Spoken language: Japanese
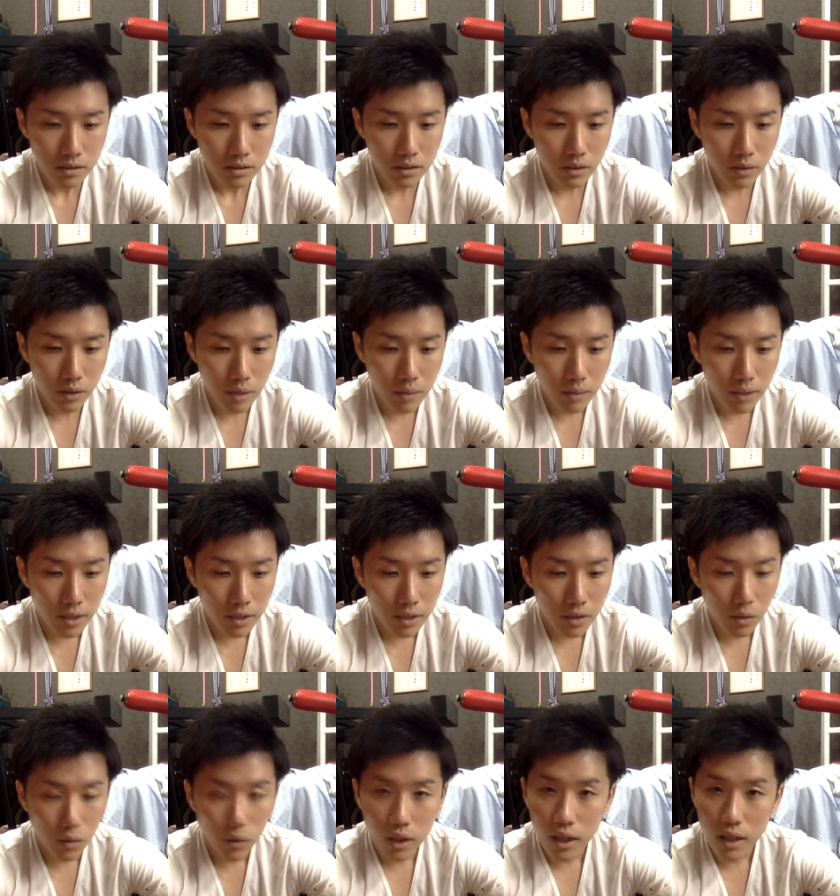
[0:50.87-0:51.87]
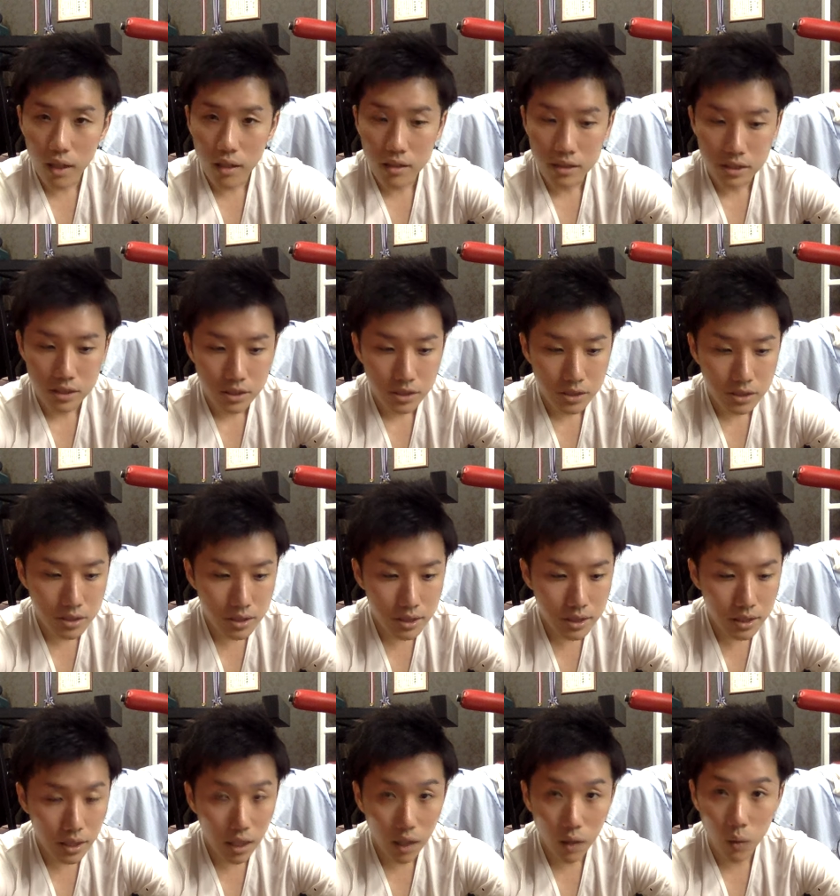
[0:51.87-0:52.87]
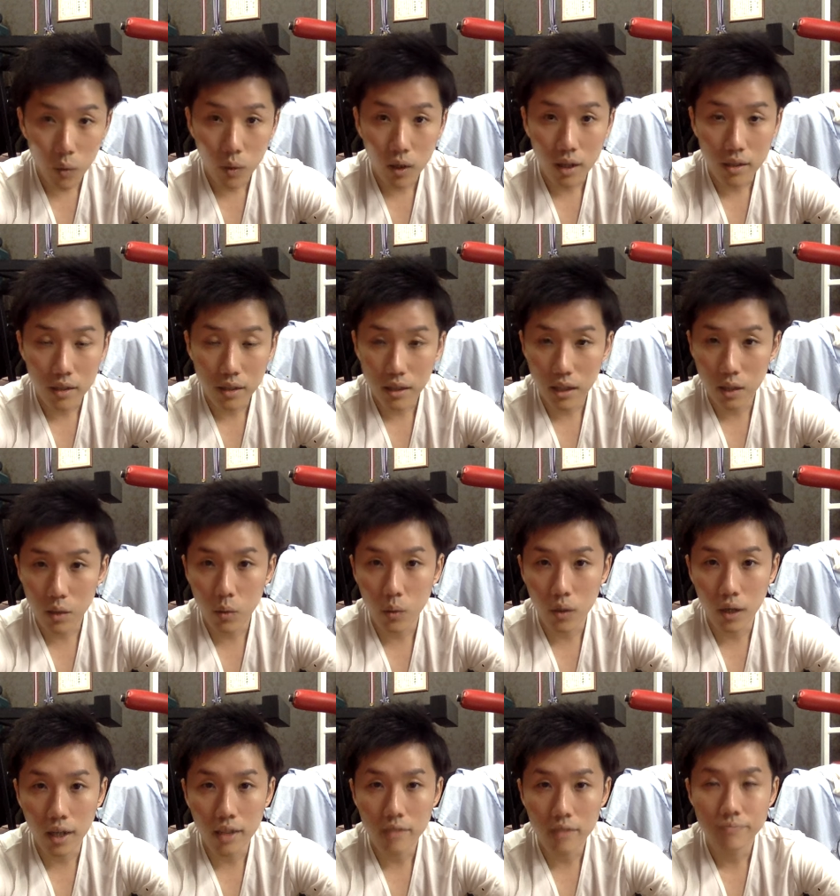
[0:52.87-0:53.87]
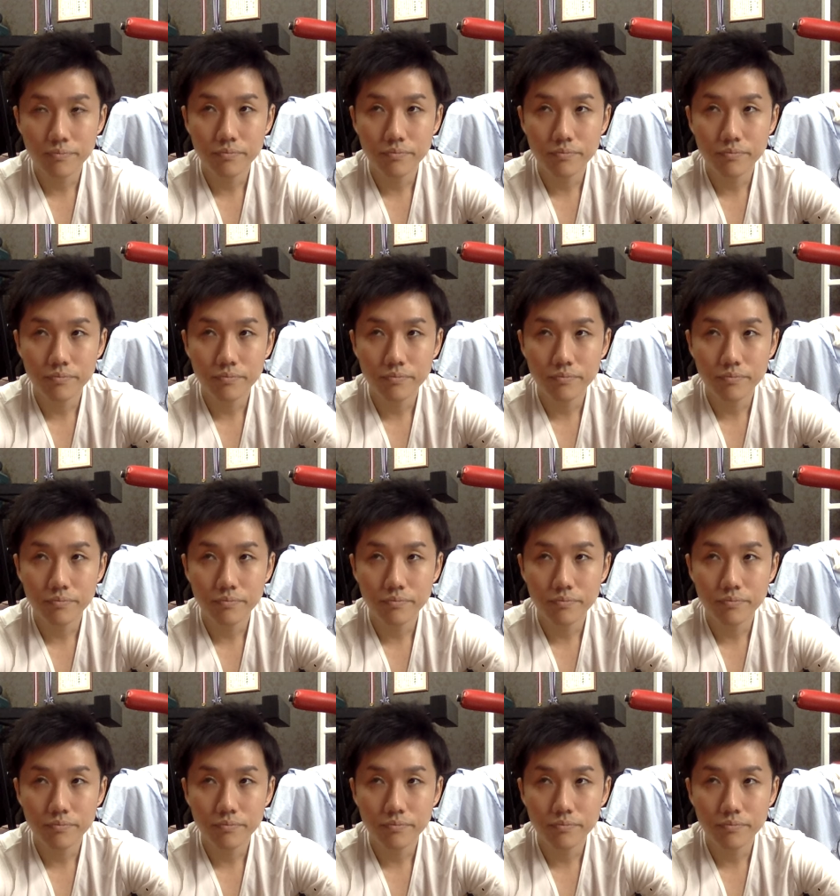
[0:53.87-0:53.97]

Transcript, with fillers: なので、勉強が好きであろうがなかろうが、